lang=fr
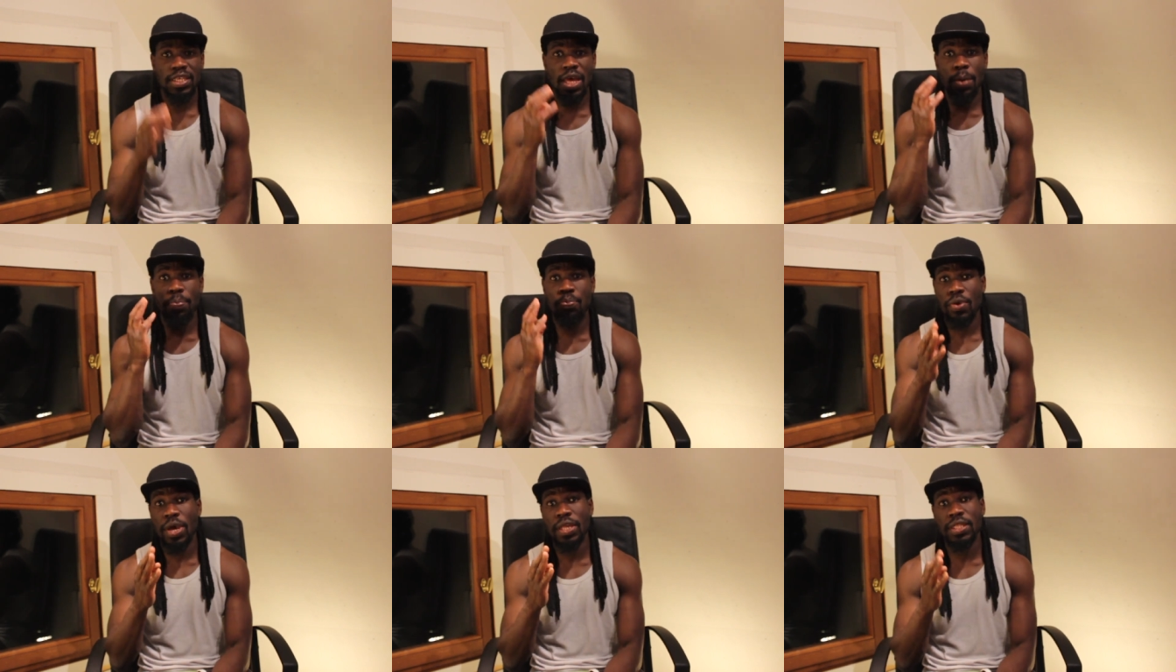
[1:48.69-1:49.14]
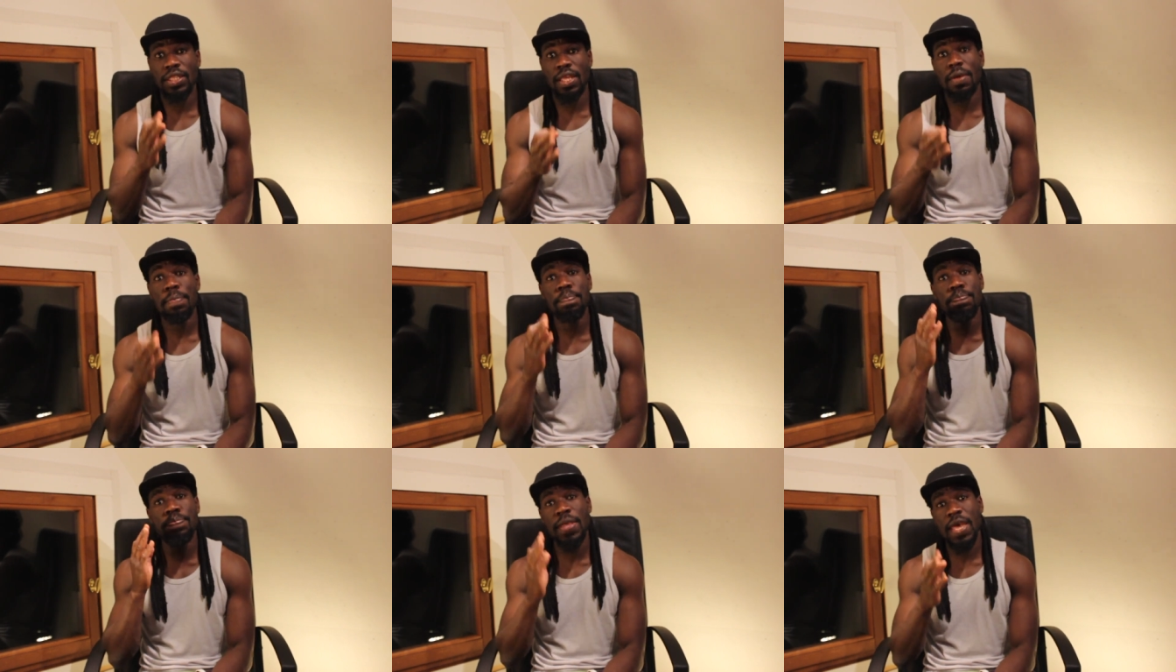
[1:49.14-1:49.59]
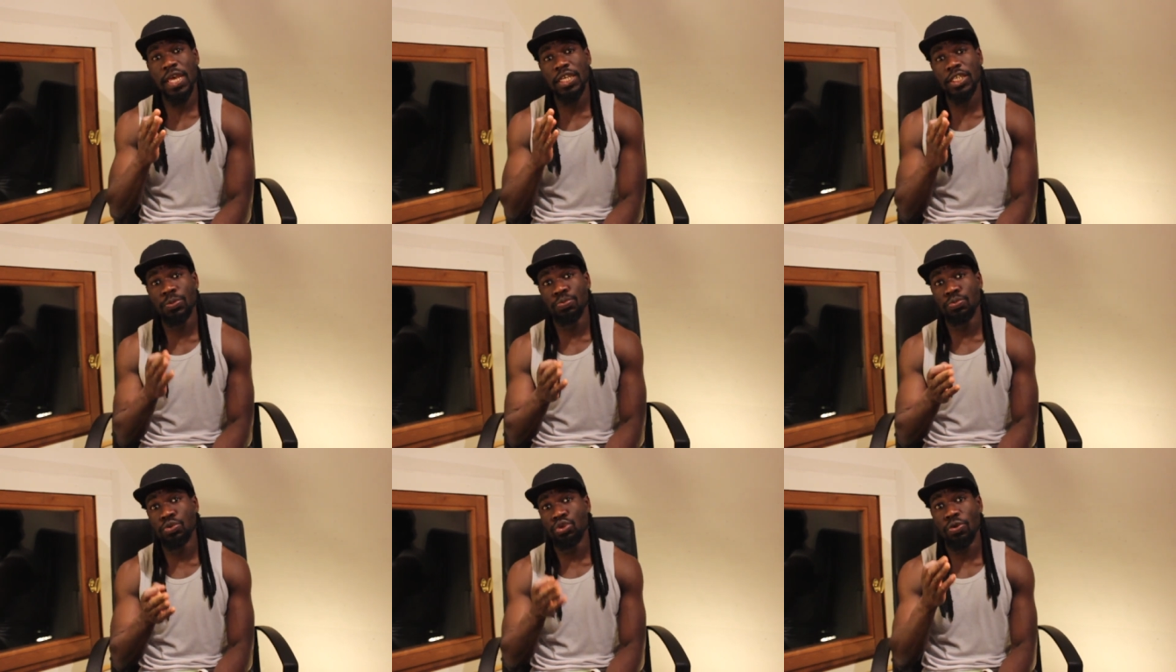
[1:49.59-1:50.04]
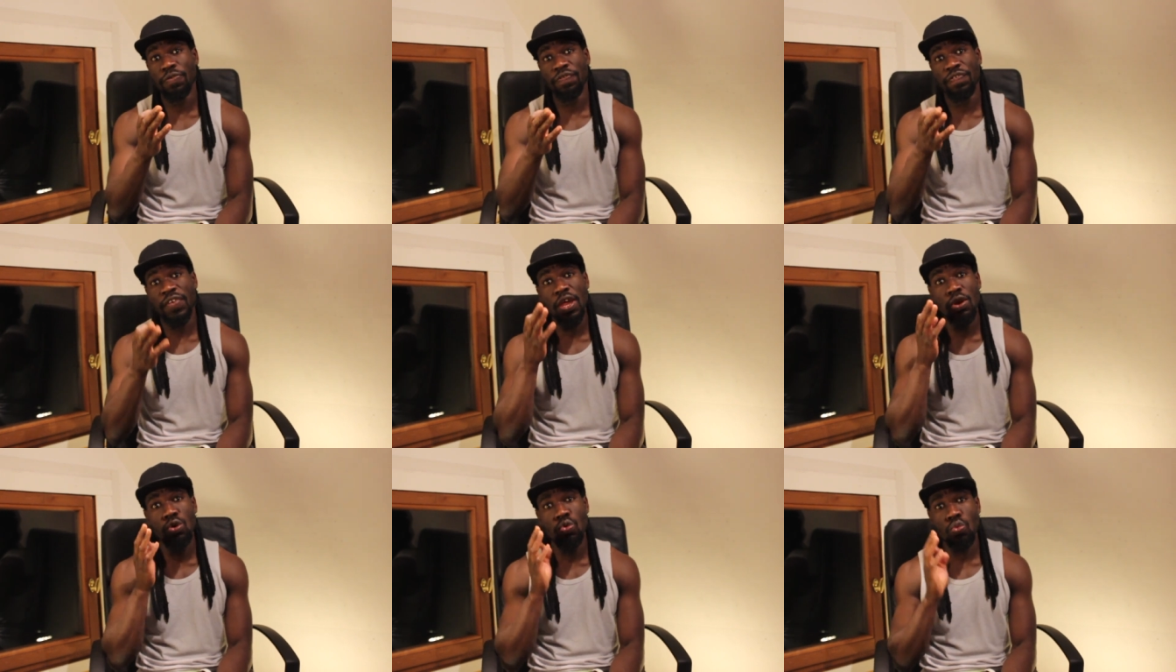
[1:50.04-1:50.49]
Ça peut être un piège pour te
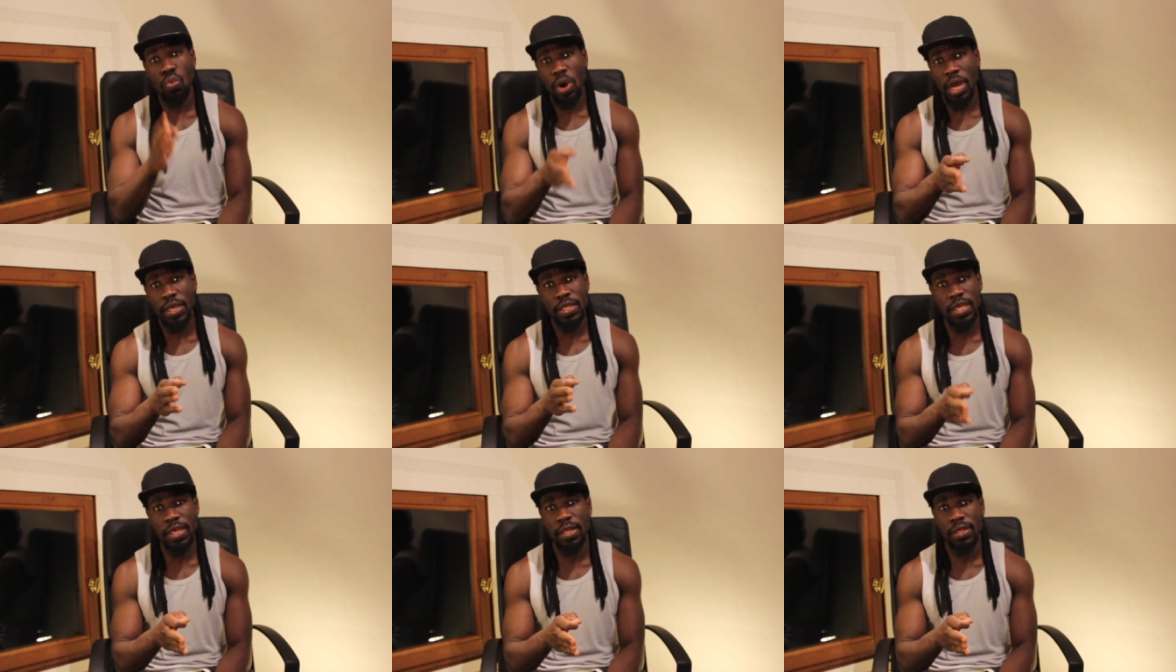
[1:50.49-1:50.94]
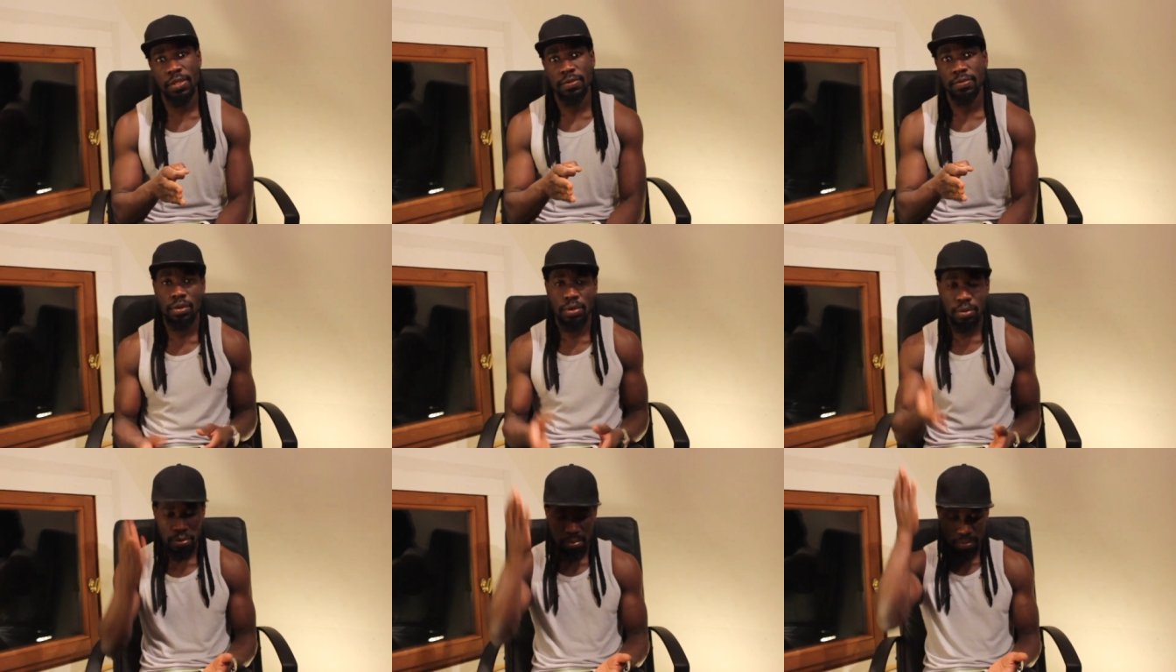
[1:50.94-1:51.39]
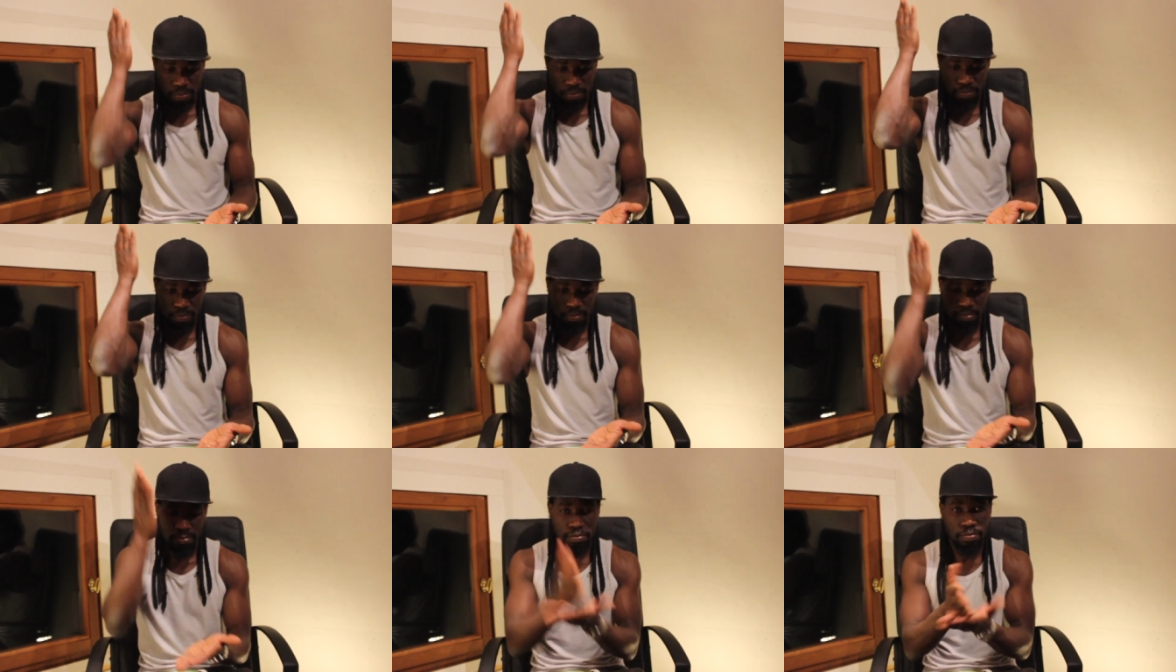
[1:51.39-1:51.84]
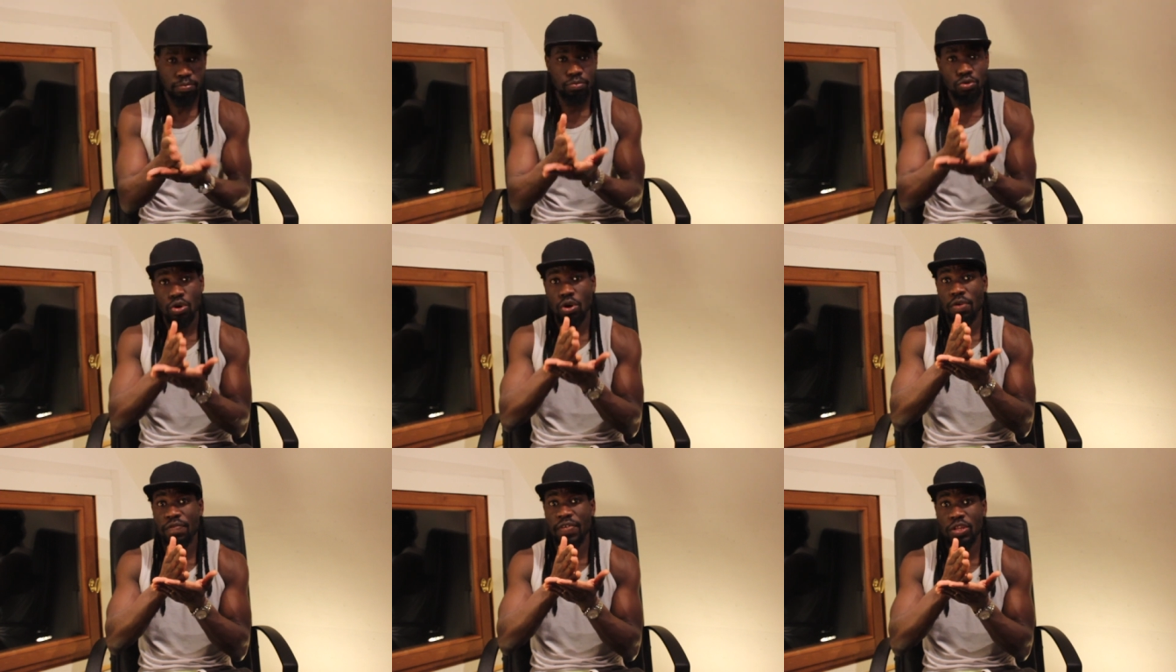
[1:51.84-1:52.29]
faire noyer.
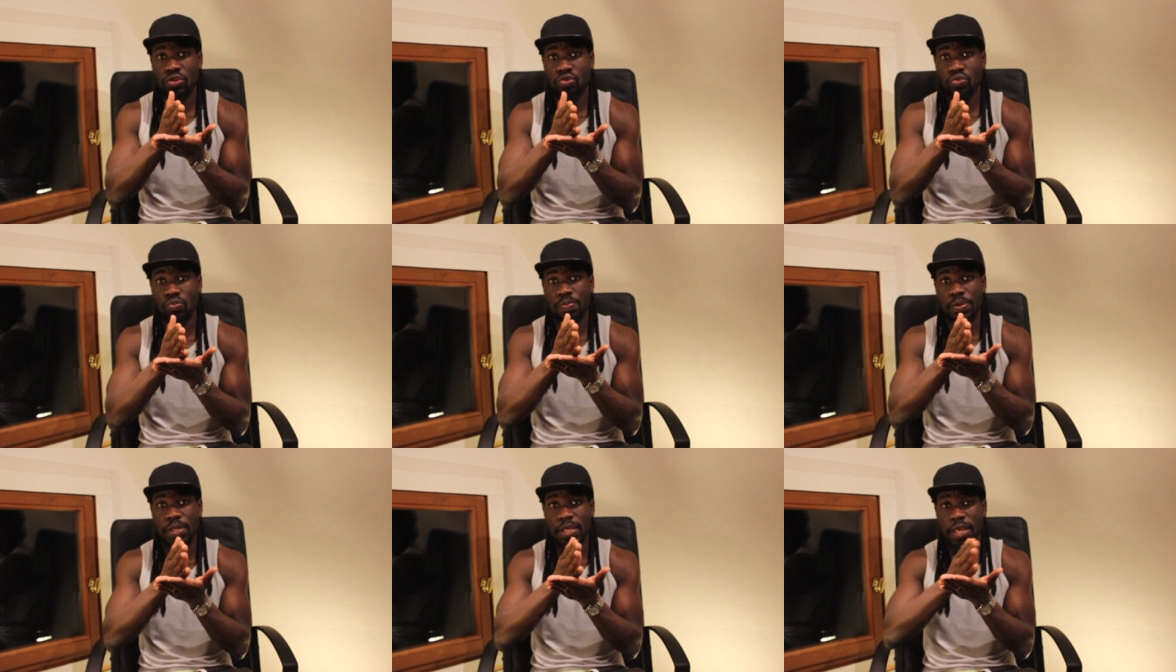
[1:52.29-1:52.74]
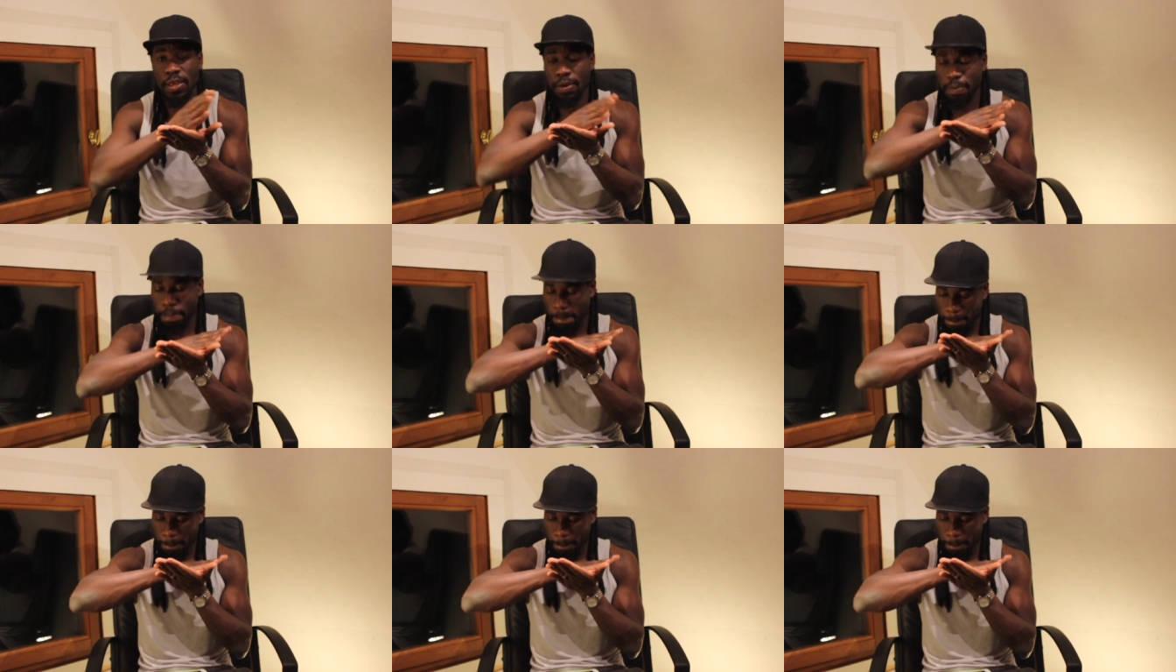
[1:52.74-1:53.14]
On va t'oublier.